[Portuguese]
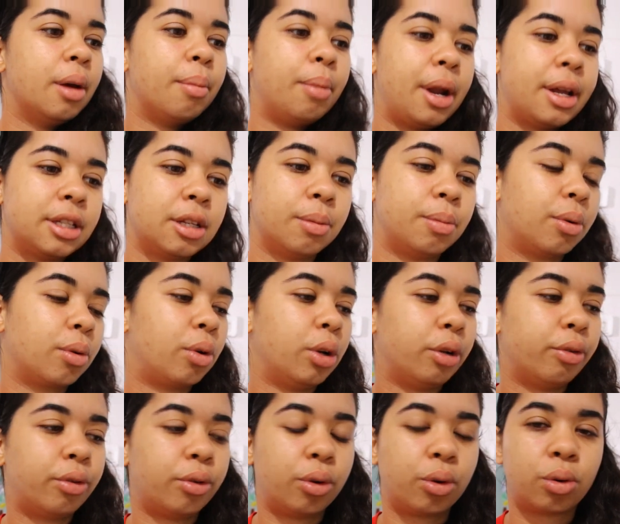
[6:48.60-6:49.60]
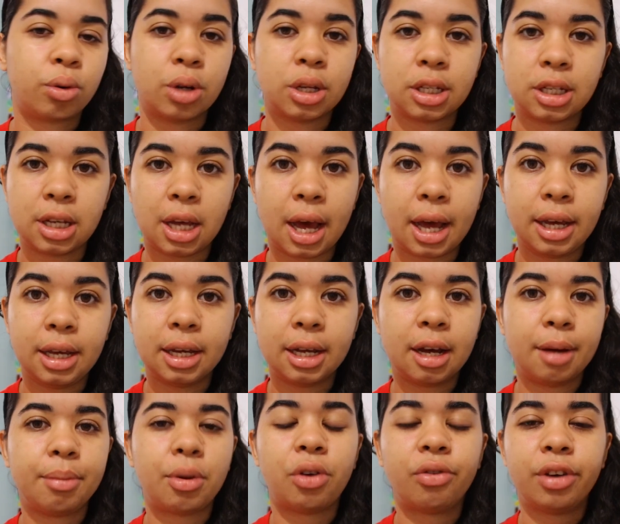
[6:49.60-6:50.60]
Por exemplo, quando eu vou cozinhar
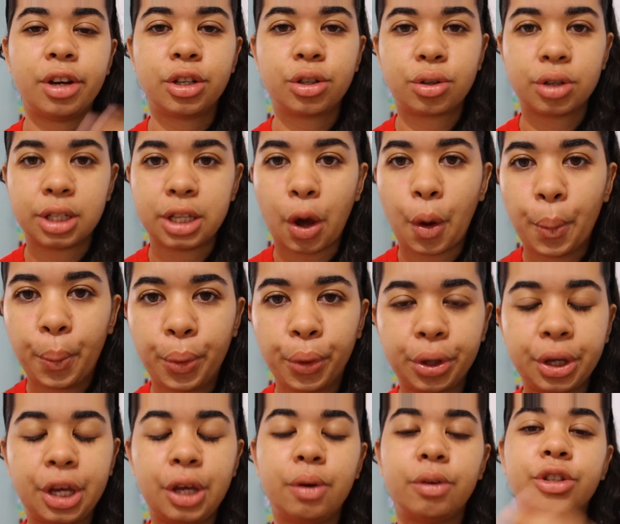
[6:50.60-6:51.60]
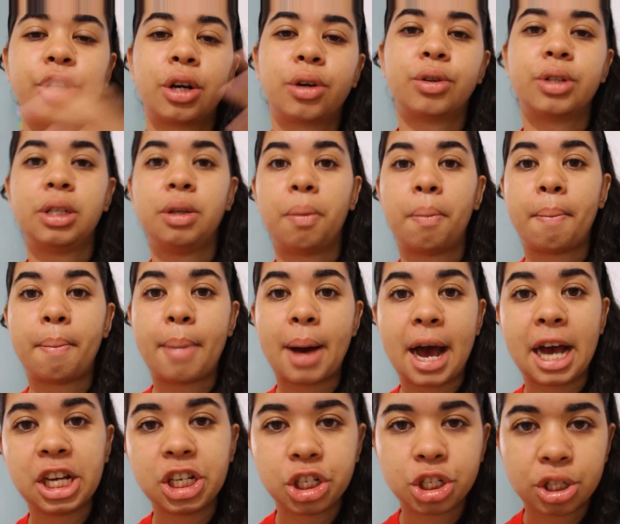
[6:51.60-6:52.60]
inhame, ao invés de cozinhar um pouquinho, eu já cozinho
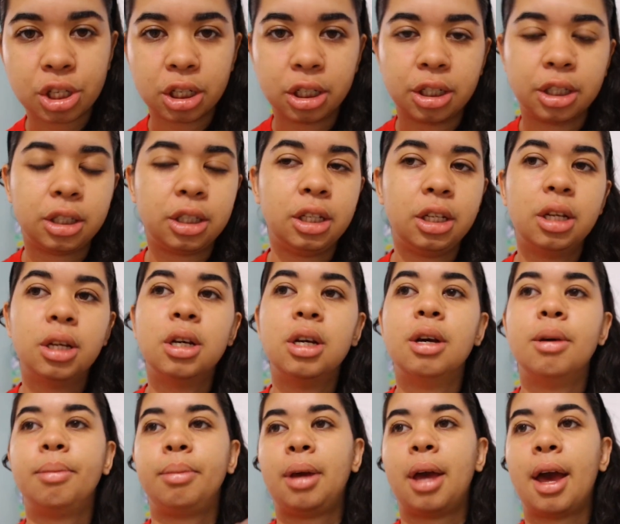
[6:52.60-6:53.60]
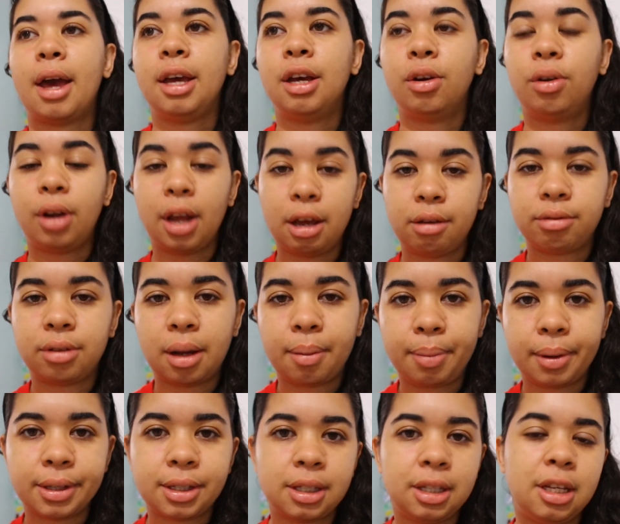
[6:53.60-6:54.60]
bastante. Que aí eu levo lá
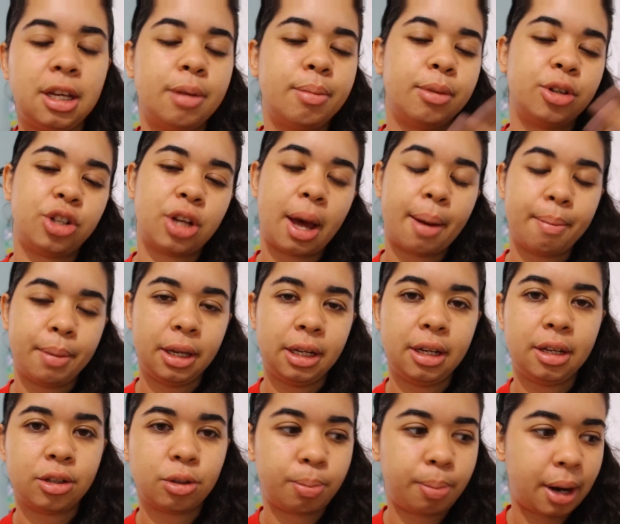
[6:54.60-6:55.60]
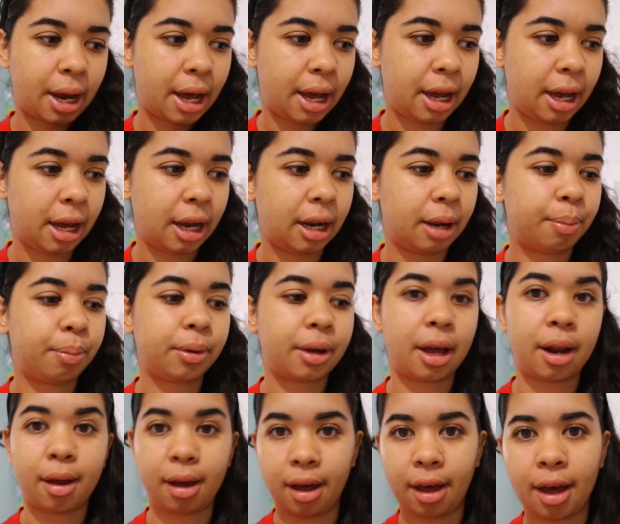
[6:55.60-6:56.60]
pra cima, já amenizo pra ela,
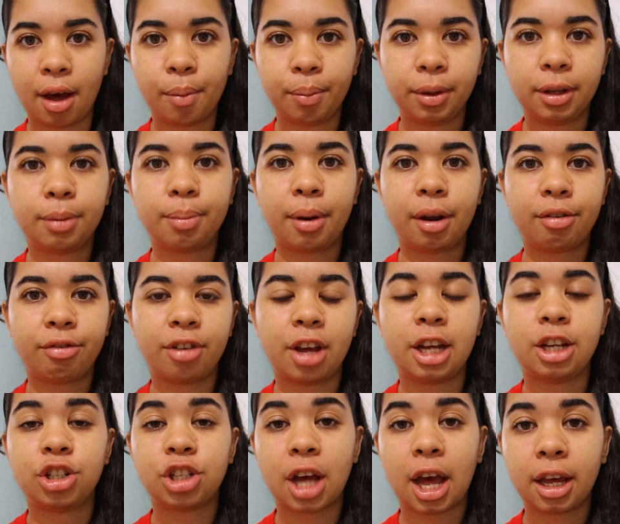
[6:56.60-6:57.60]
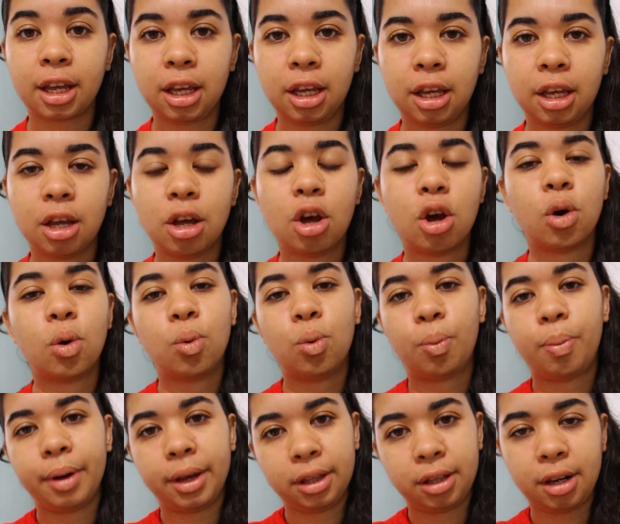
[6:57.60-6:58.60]
porque ela realmente prefere, já que
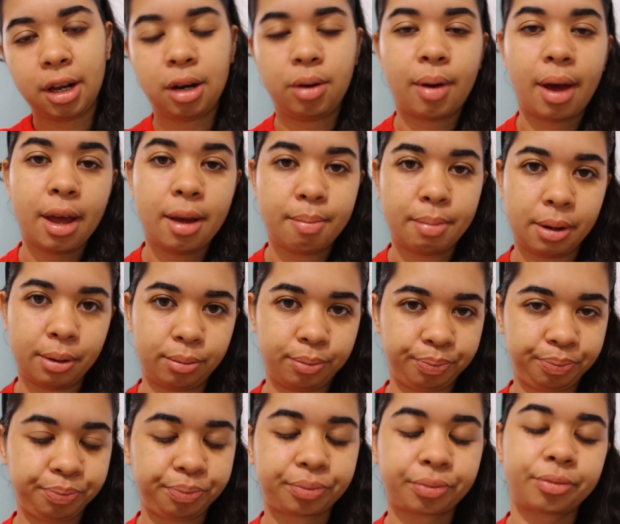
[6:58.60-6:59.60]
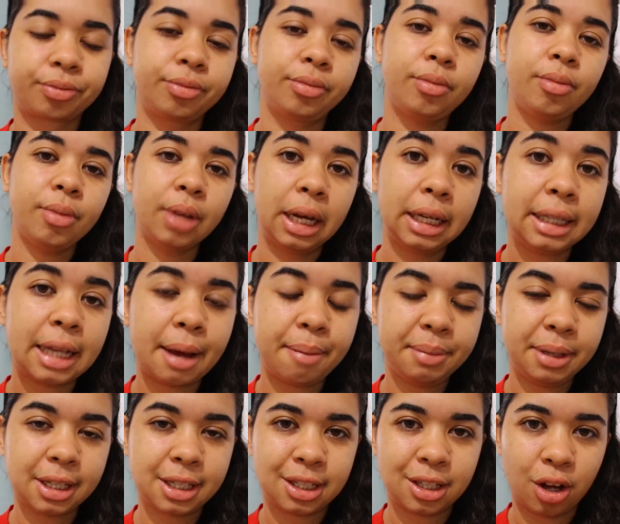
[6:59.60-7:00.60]
o pedreiro é então da
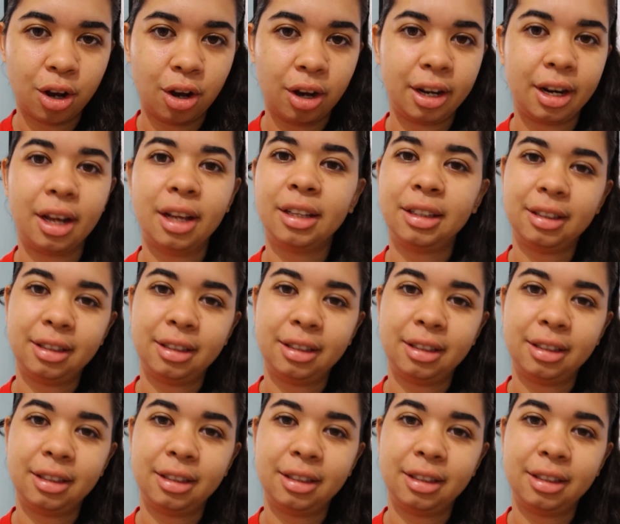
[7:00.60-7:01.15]
minha sogra,